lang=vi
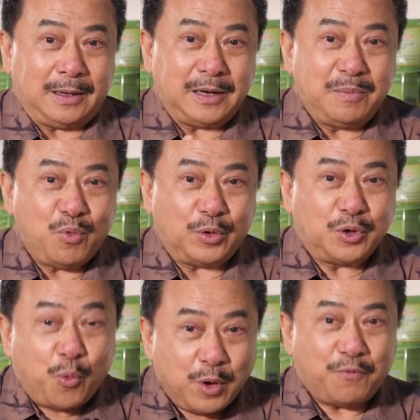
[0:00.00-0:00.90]
đi mua
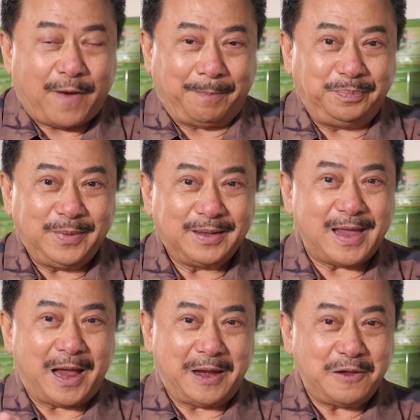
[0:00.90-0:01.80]
nhu yếu phẩm
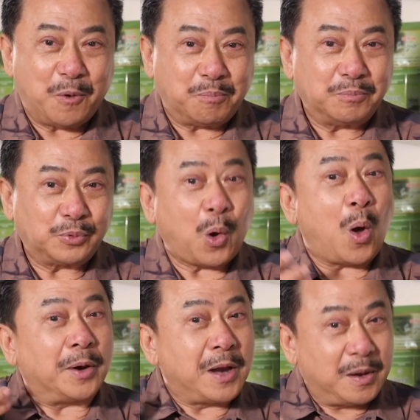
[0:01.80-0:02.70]
về để dùng
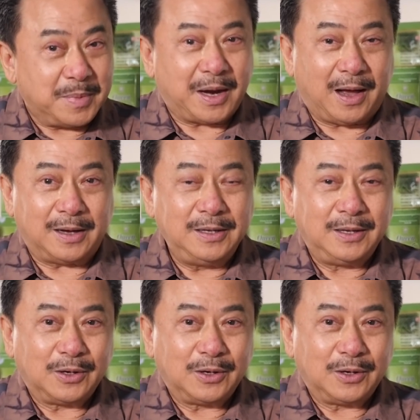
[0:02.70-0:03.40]
cho nơi mình ở,